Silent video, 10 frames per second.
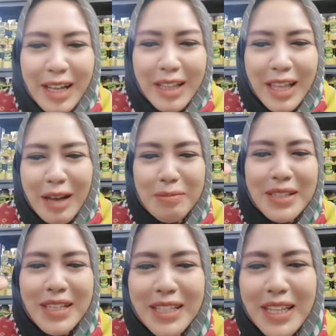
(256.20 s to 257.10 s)
Gak tega
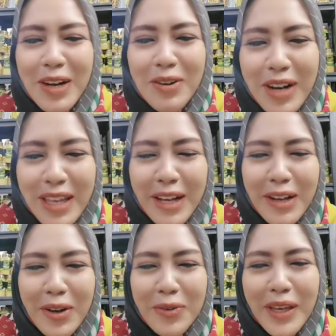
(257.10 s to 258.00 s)
bacanya orang yang
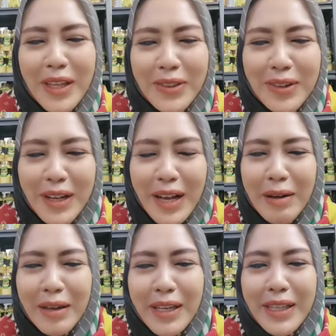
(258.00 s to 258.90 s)
glowing itu
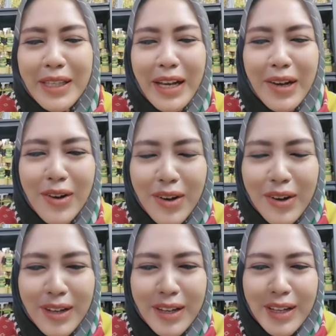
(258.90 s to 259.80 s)
kalau ininya
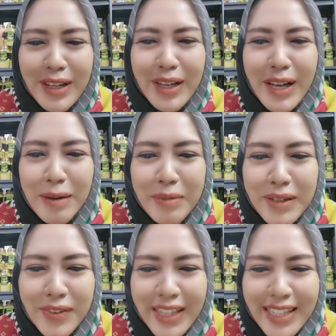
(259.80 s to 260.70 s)
kok
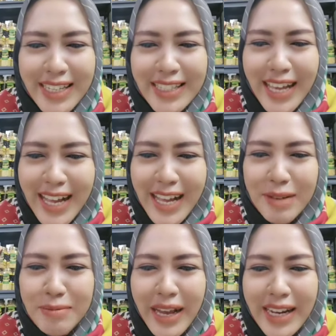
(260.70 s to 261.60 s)
apa
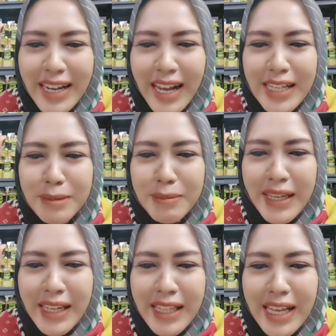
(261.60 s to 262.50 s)
filternya Mbak Endang
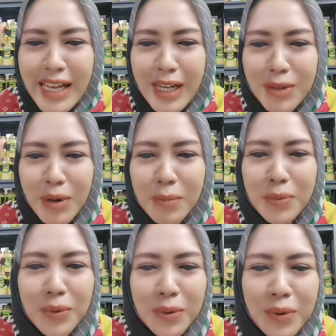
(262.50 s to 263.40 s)
Rasmini
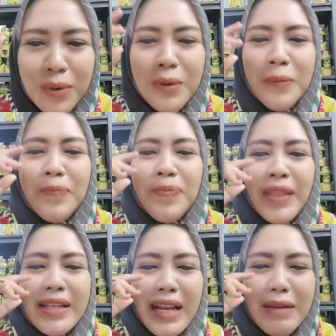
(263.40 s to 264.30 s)
320
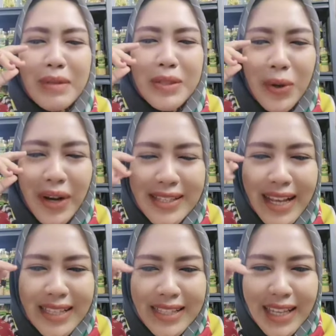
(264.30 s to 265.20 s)
Selamat sore
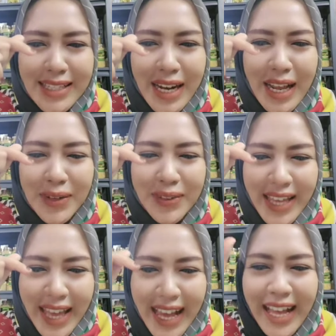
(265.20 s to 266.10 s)
sehat-sehat selalu ya